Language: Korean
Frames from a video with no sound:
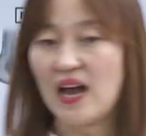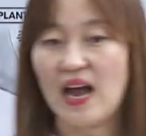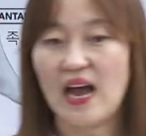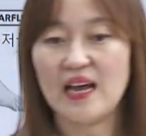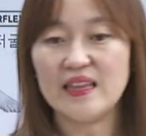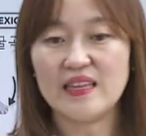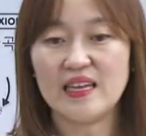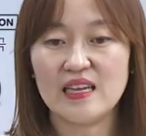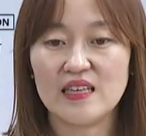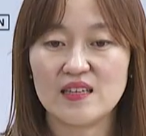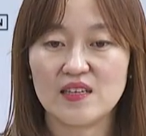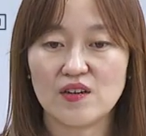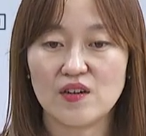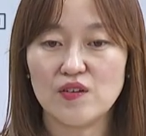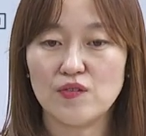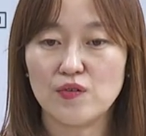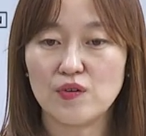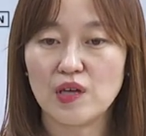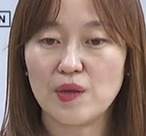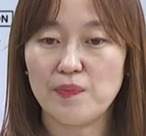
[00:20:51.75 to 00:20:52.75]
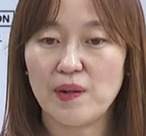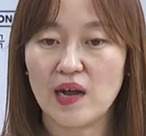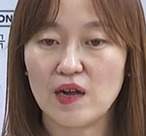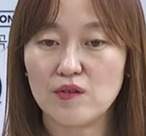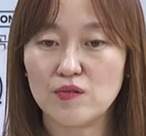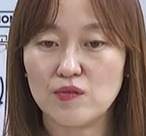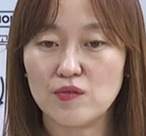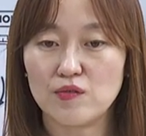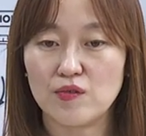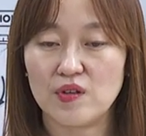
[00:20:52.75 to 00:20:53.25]
안에 있는 걸 이렇게
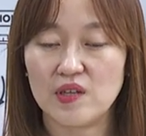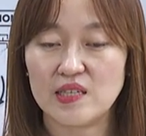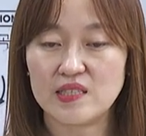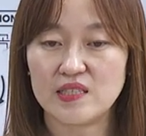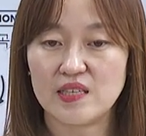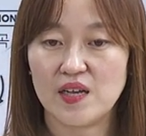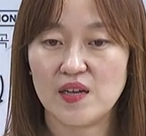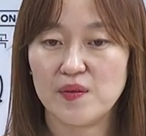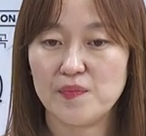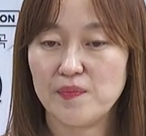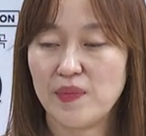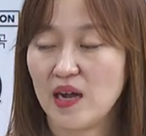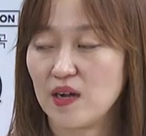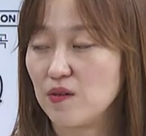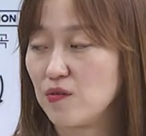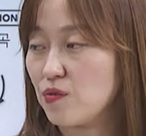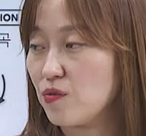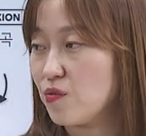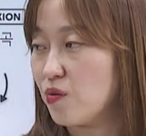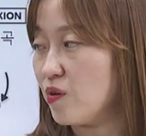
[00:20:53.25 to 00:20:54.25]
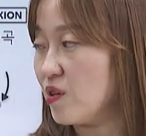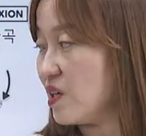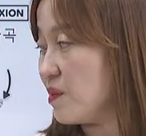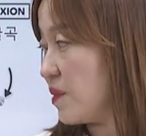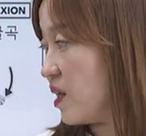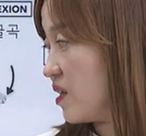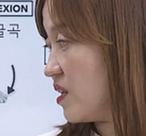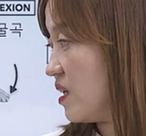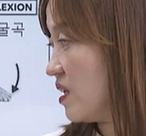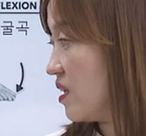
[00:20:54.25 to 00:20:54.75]
밖으로 돌렸어요. 밖으로
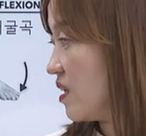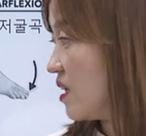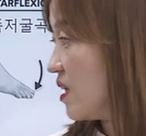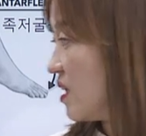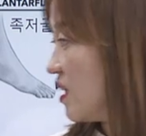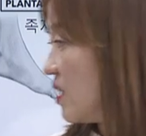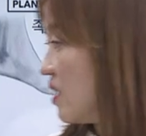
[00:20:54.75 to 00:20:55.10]
돌리면은